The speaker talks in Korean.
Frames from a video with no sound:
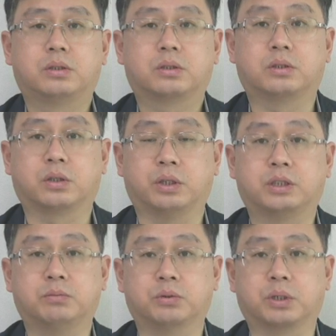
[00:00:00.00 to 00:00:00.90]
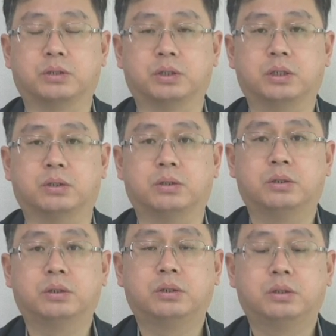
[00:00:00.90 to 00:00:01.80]
그렇게 됐으면 좋겠는데요.
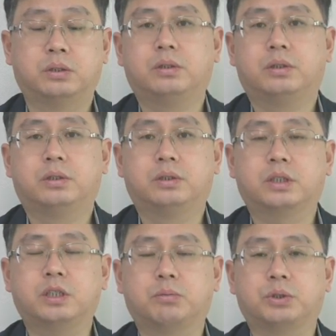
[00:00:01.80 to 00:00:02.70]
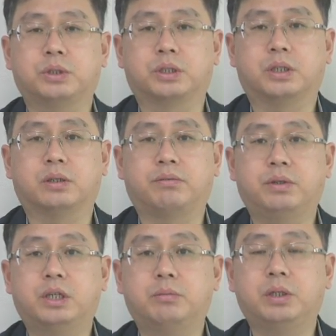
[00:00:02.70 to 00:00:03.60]
지금까지 보시니까
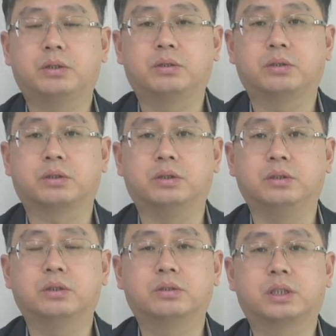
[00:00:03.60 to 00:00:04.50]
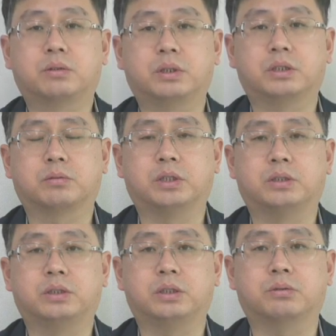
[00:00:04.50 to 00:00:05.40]
phenomenal은 긍정 상황에서만
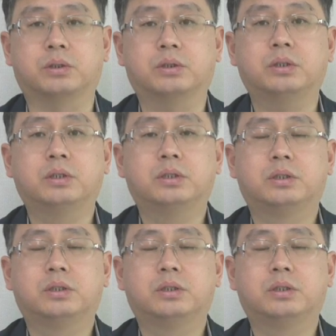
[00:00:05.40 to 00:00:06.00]
쓰이고요.